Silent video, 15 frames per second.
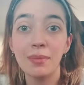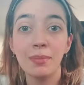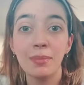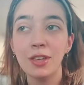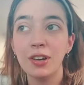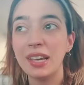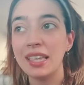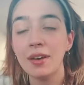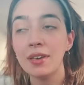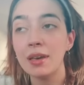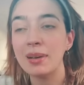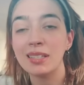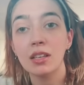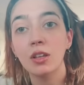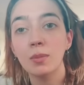medio que ya había
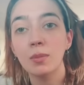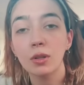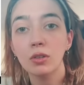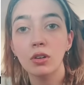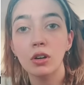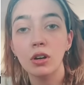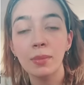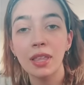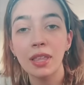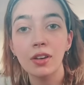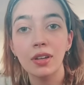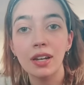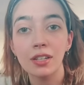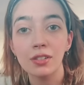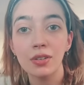pasado por todos los médicos
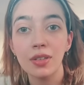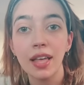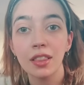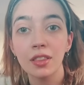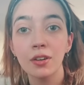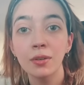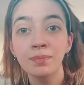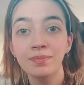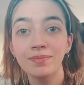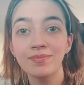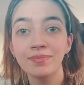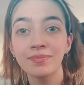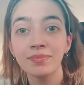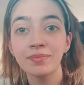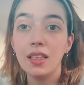de la ciudad, ¿no?
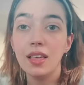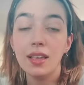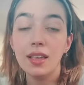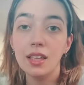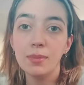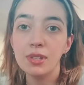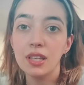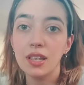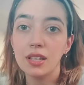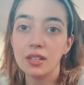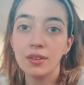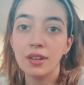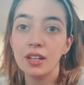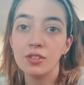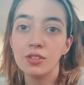y Gypsy ya se
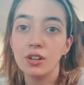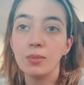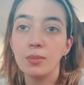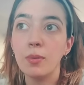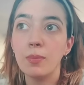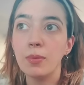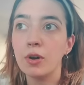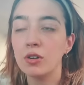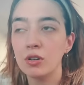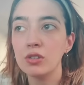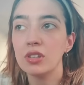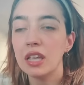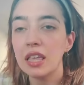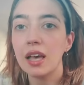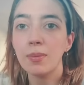habían hecho como
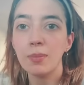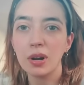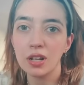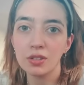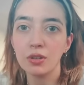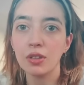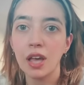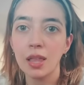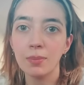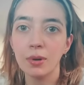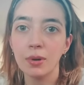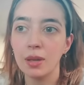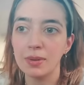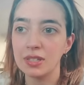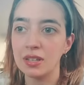conocidas por la ciudad
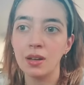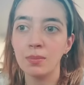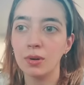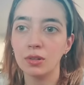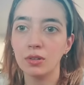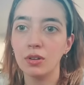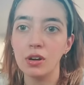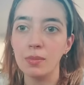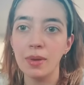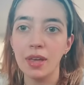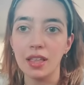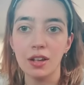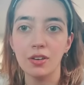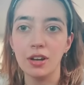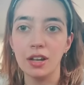porque pasaban por todos los
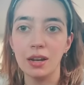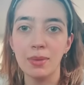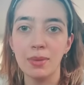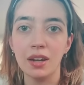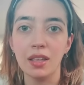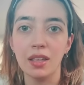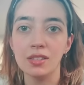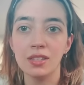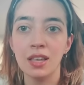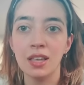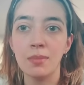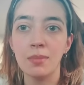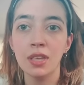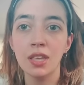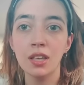médicos y la madre decía,
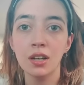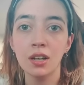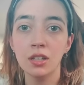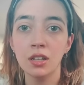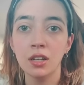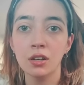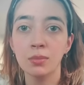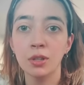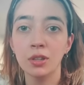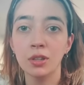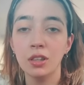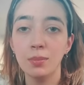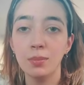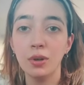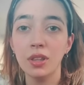mi hija tiene como tres
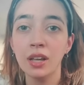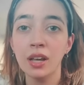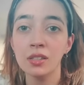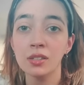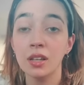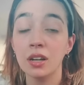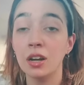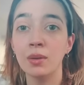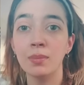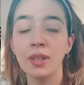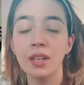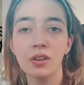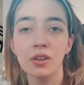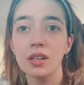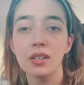tipos de cáncer y los
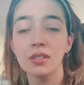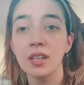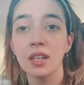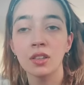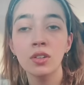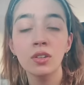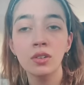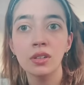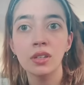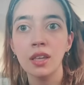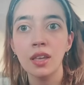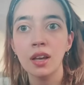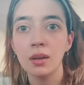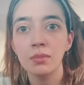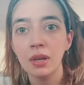médicos le decían no y
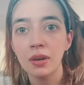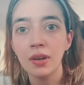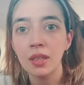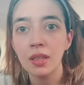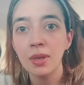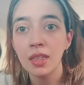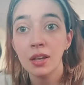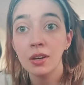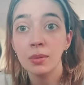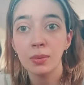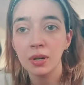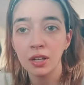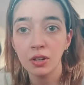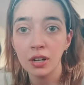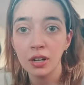ella cambiaba de médico
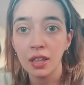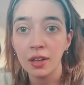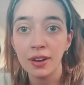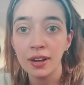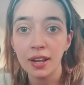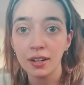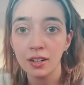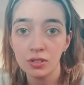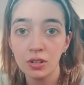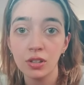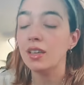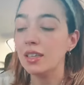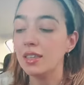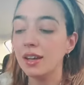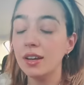porque no les daban la razón.
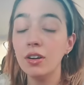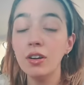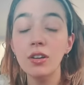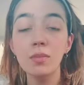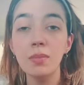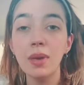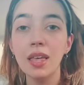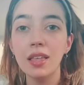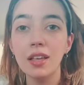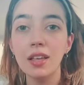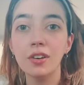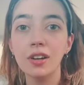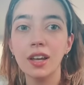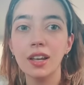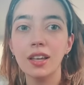Y llegaron a un
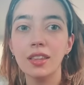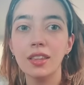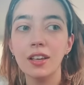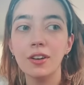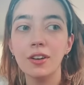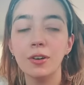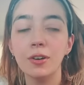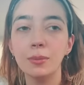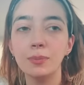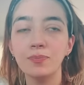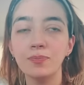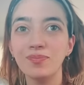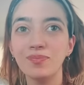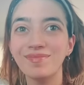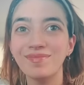médico que les dijo,
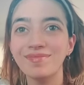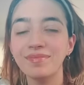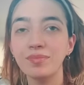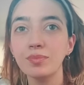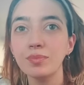mm,